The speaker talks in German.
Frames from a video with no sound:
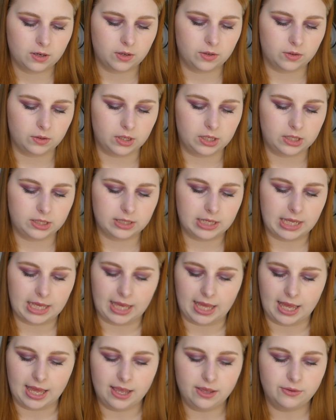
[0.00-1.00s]
Nur ich
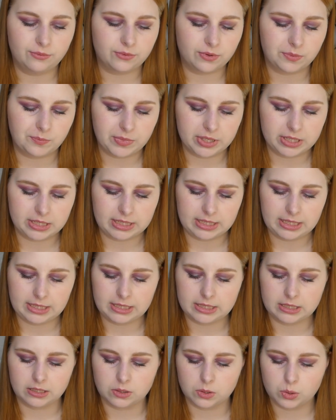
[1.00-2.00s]
greife immer
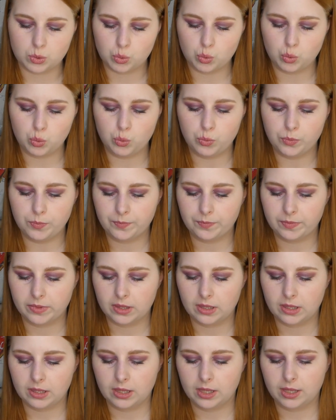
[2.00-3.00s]
nicht dazu,
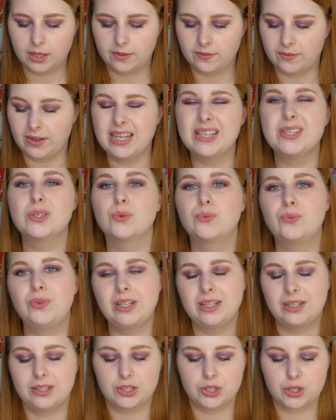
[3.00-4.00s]
weil ich so
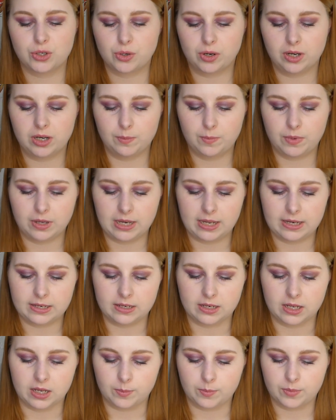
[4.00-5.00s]
viele tolle
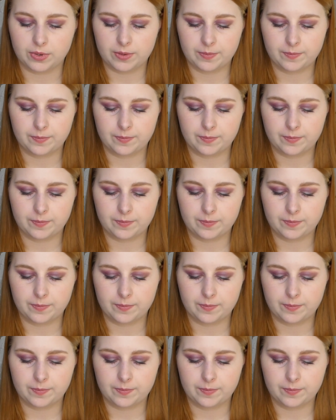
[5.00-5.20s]
Paletten habe.